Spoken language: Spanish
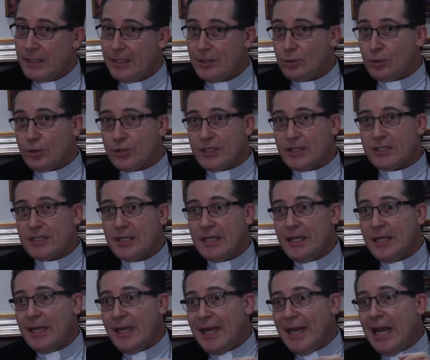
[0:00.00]
Entonces,
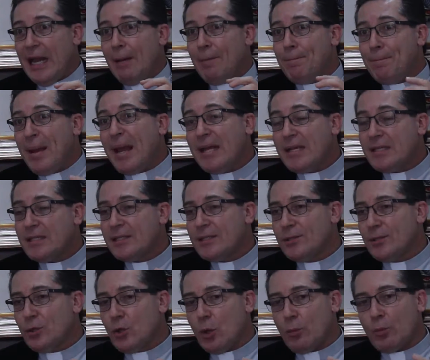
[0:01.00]
el
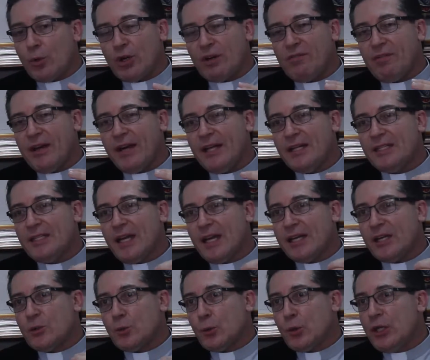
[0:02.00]
pez, como referencia a
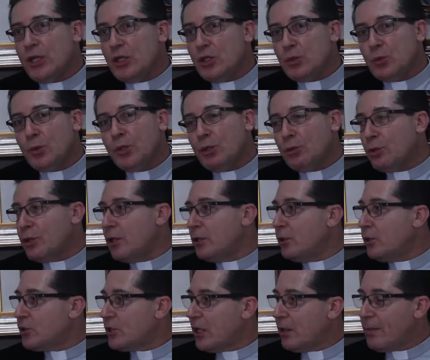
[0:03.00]
Jesucristo, Hijo de
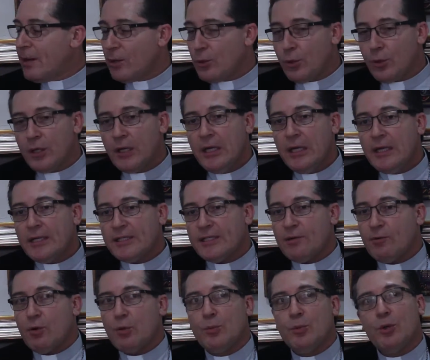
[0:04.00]
Dios Salvador,
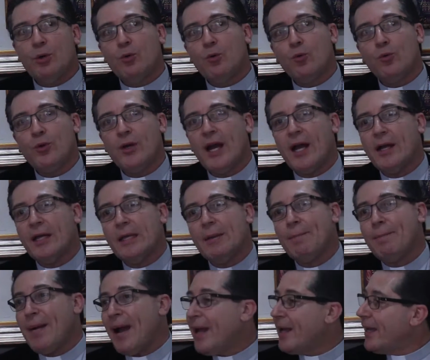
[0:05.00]
se volvió una
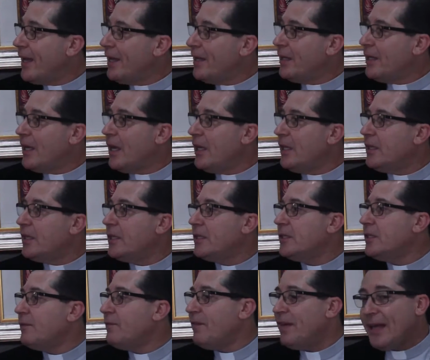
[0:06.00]
imagen que
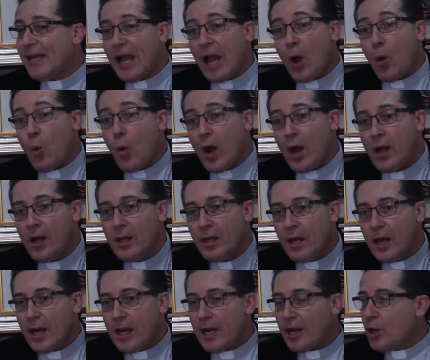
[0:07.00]

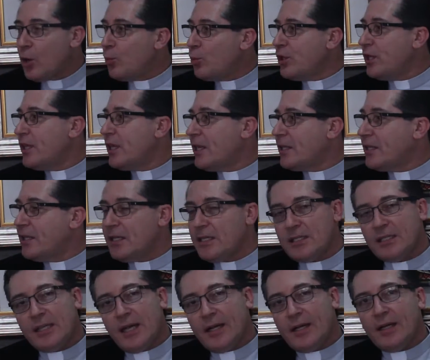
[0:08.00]
identificaba a la comunidad
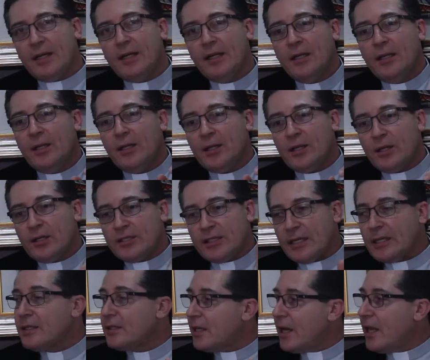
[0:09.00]
cristiana
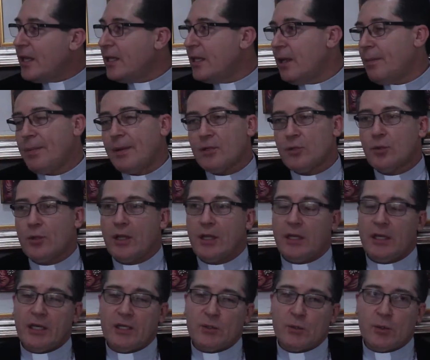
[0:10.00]
centrada en la persona
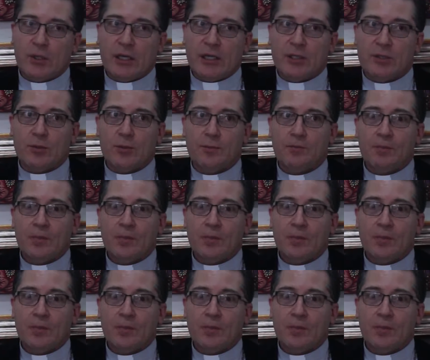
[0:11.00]
de Jesucristo.